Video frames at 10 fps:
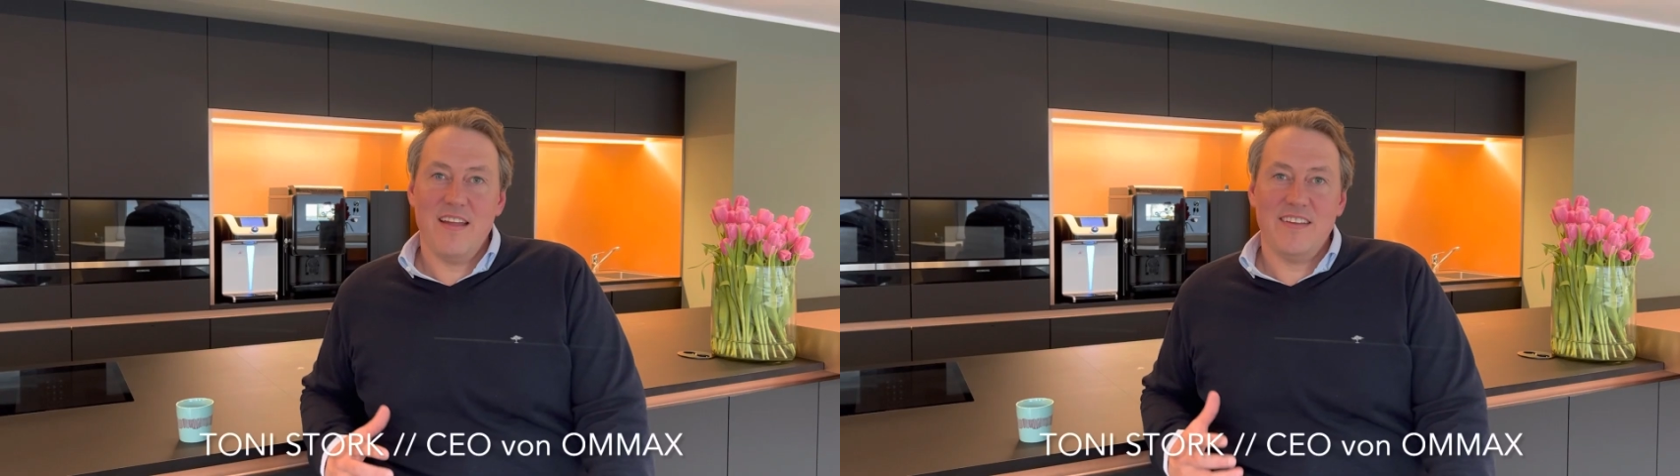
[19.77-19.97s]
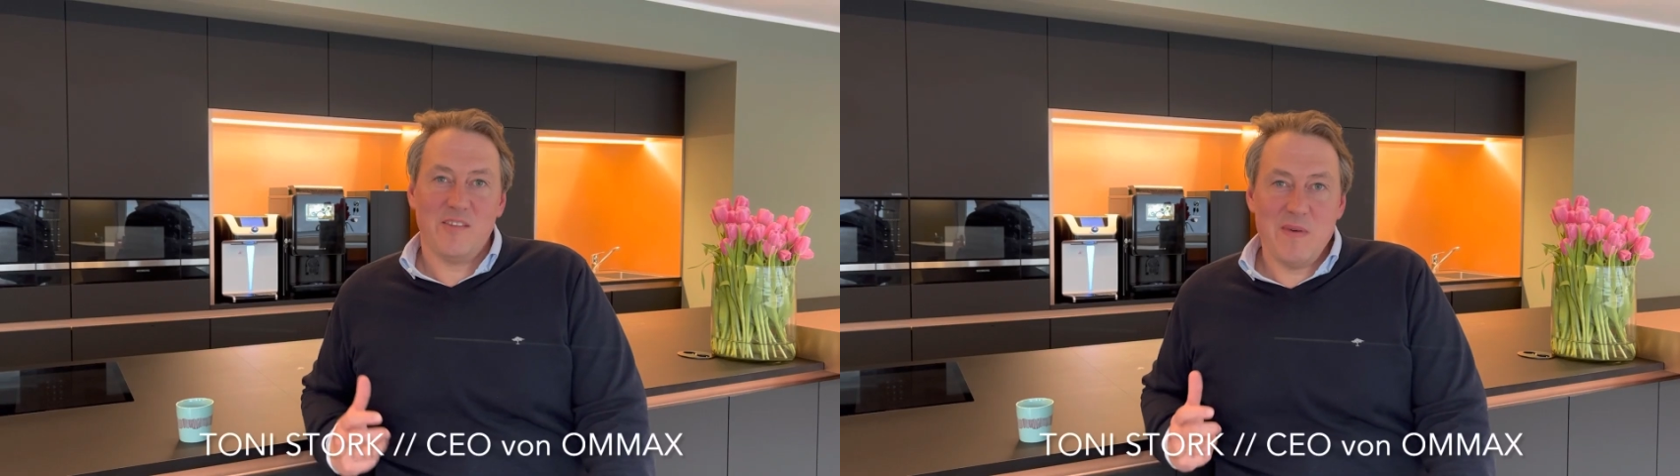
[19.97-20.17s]

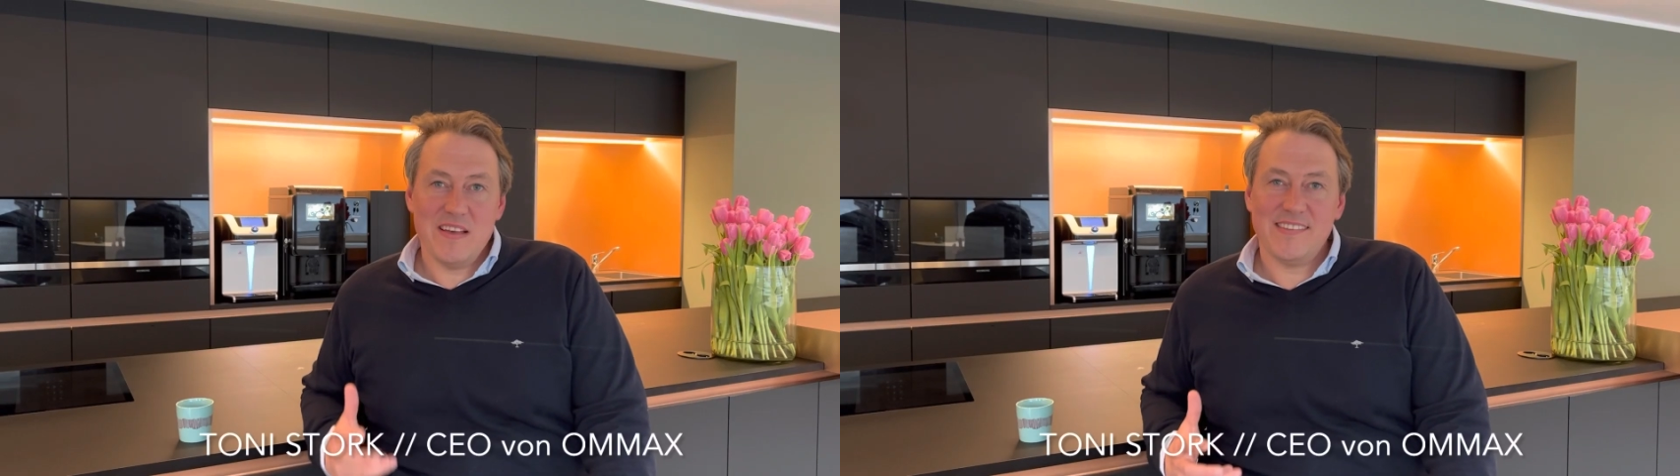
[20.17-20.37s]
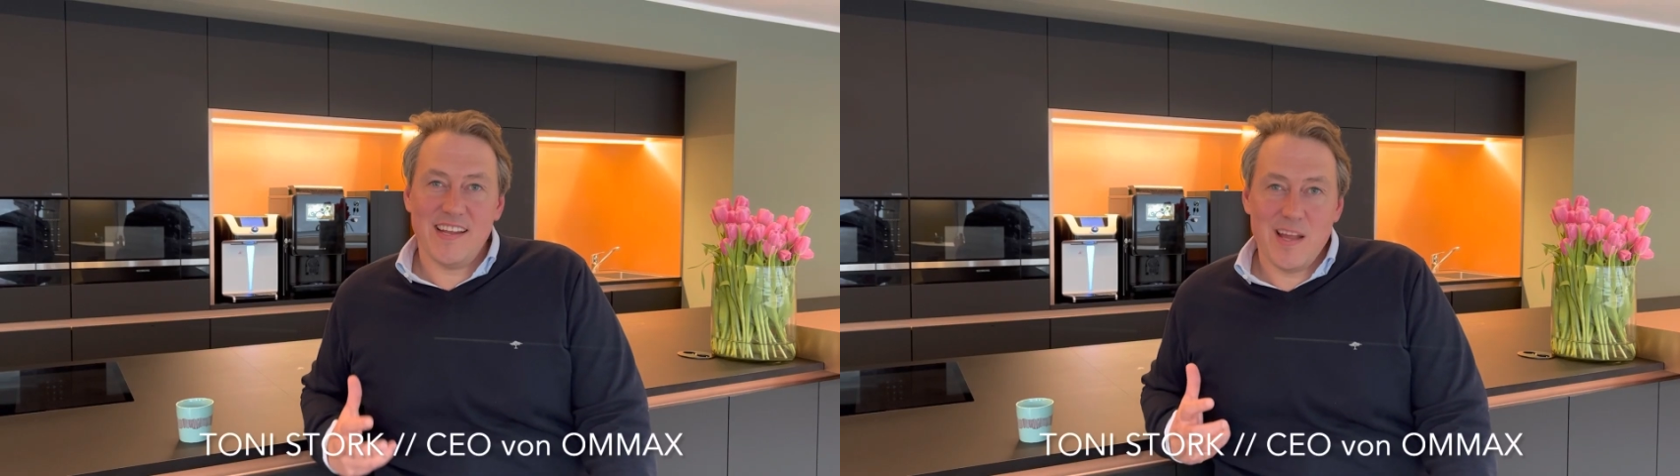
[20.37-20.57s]
Das
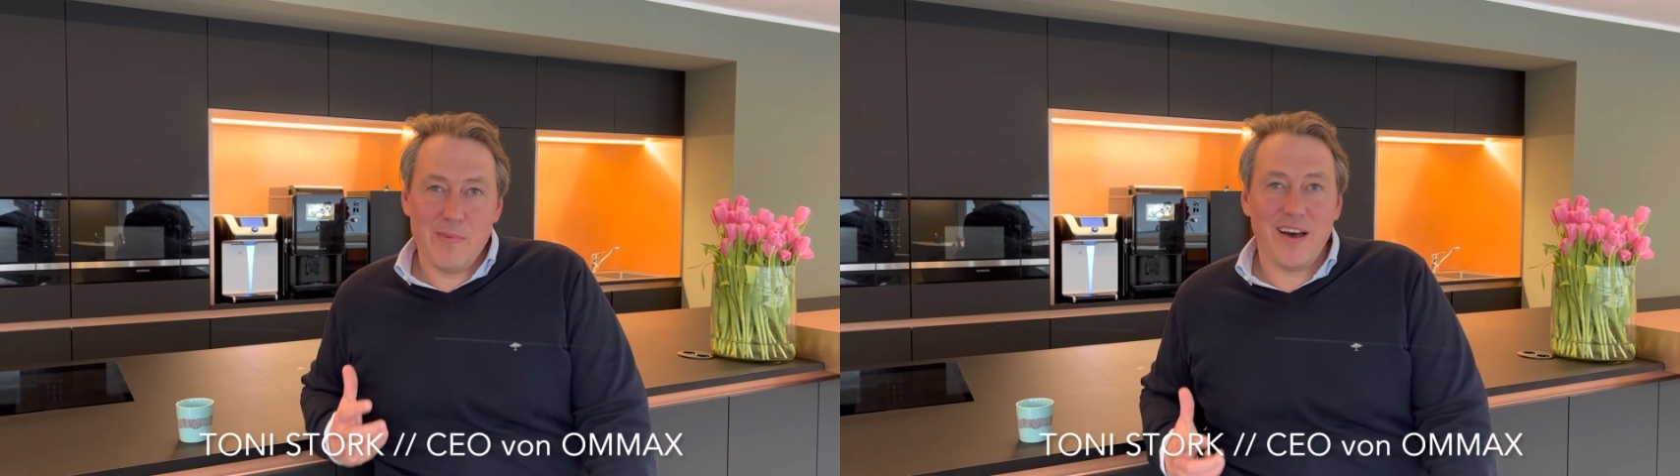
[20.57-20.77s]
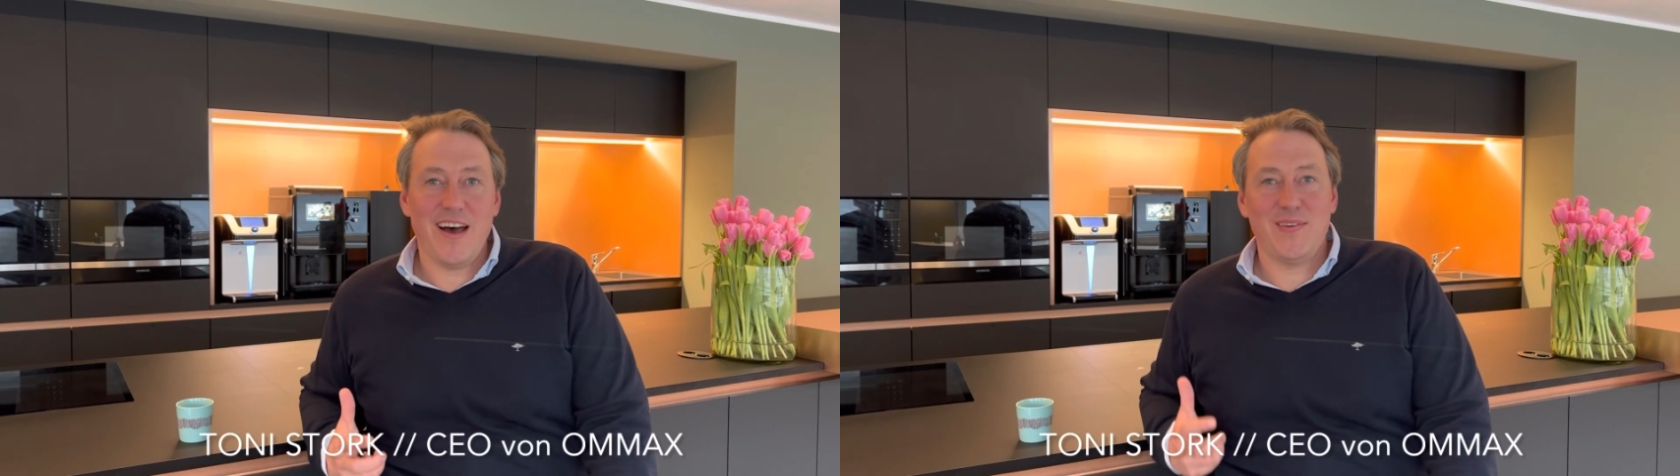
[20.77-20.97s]
Beste an der
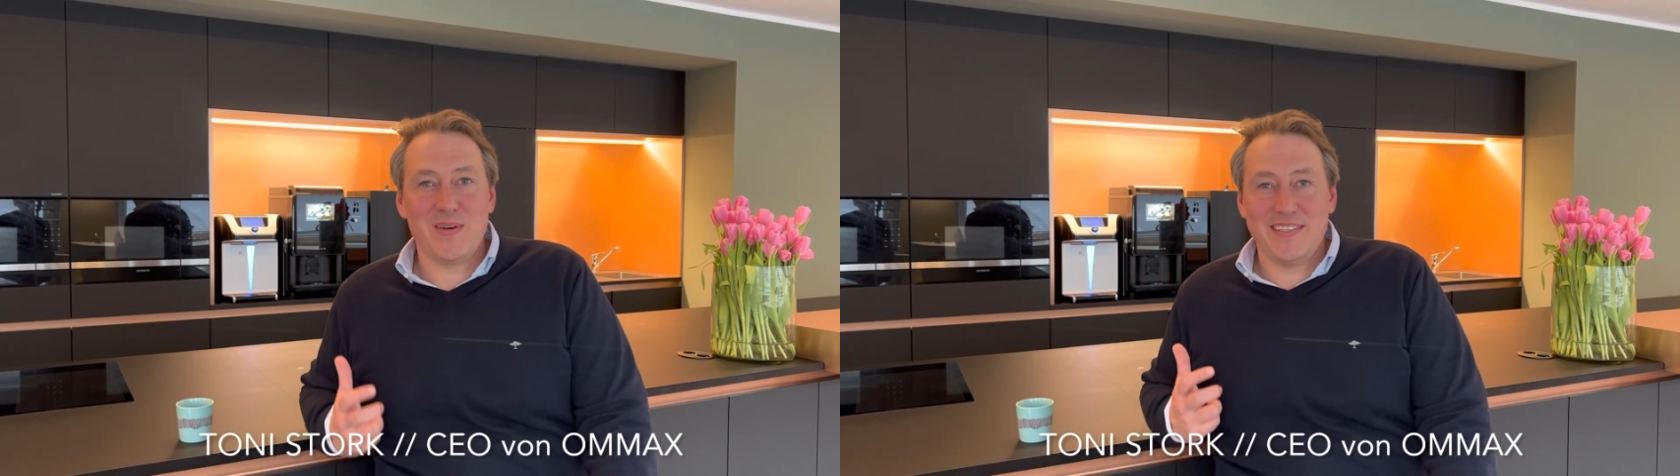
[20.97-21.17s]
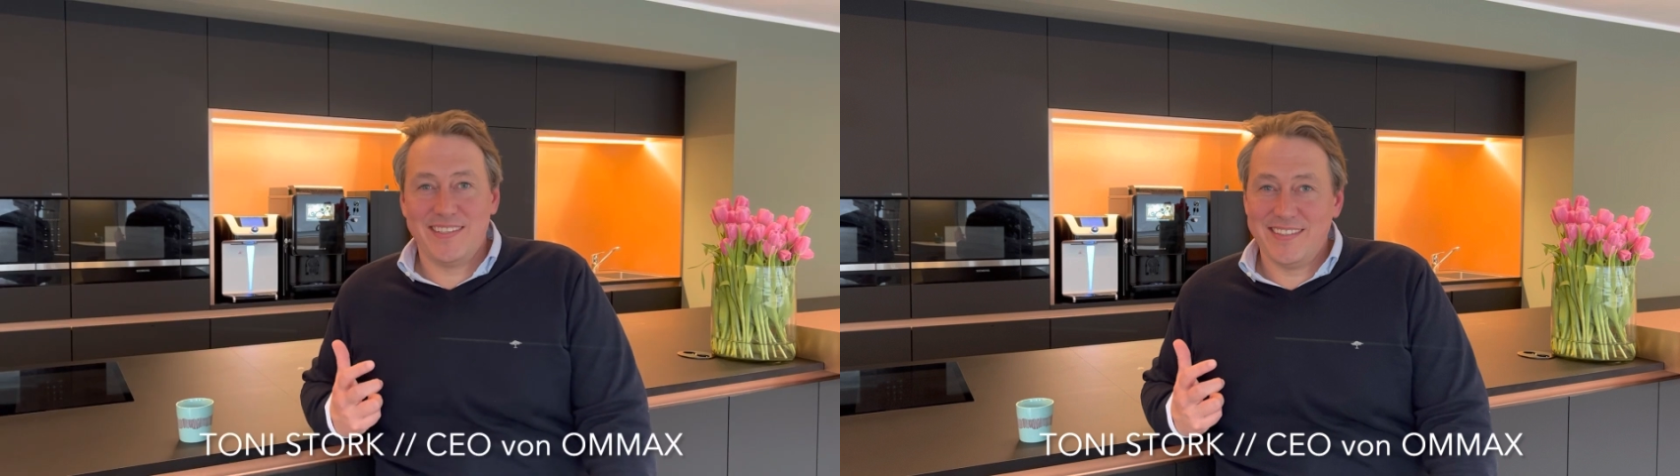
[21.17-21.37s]
Beratung
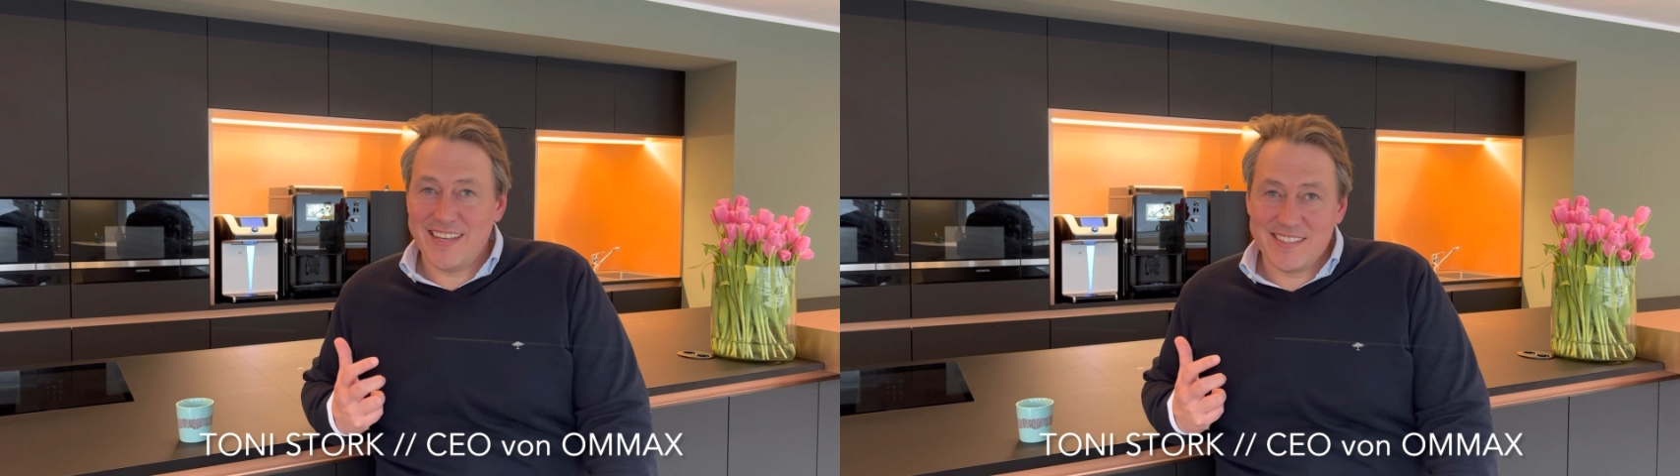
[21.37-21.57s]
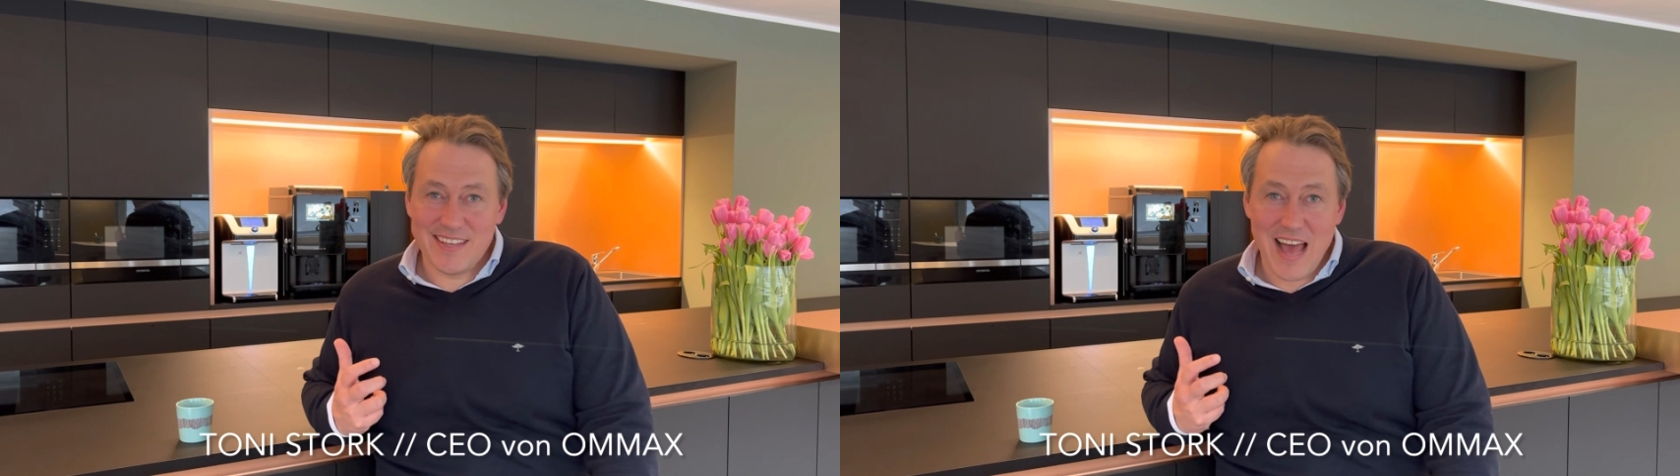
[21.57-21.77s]
ist das